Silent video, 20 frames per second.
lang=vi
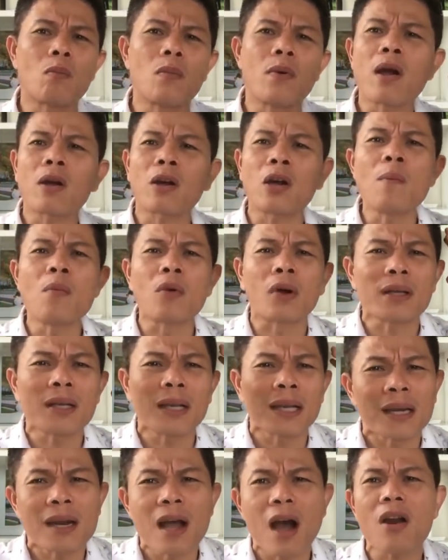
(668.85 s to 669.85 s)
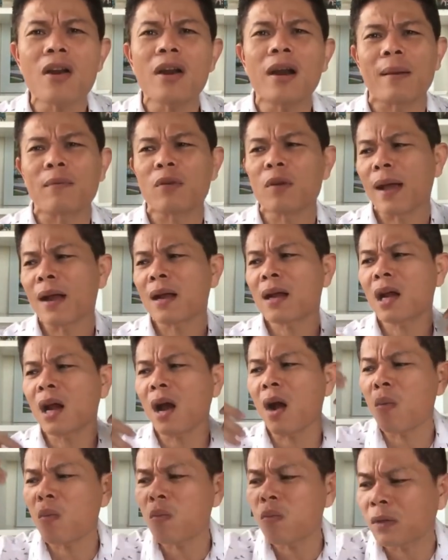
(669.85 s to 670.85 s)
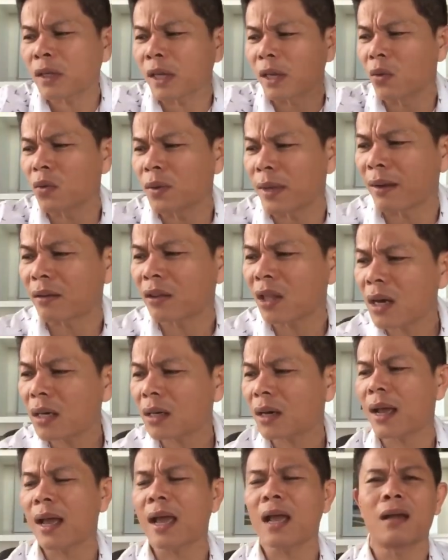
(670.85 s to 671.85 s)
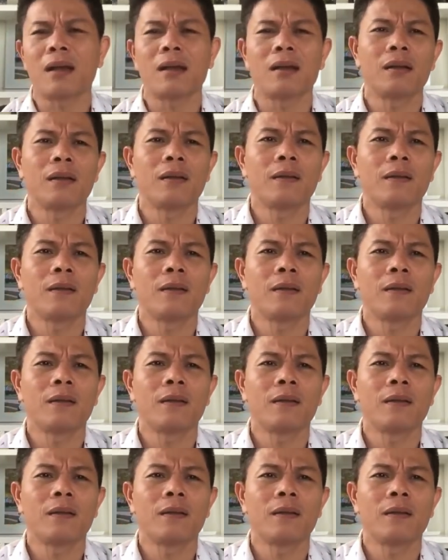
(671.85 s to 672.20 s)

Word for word: nó có một cái gì đó nó làm cho bạn không chịu nhận thức ra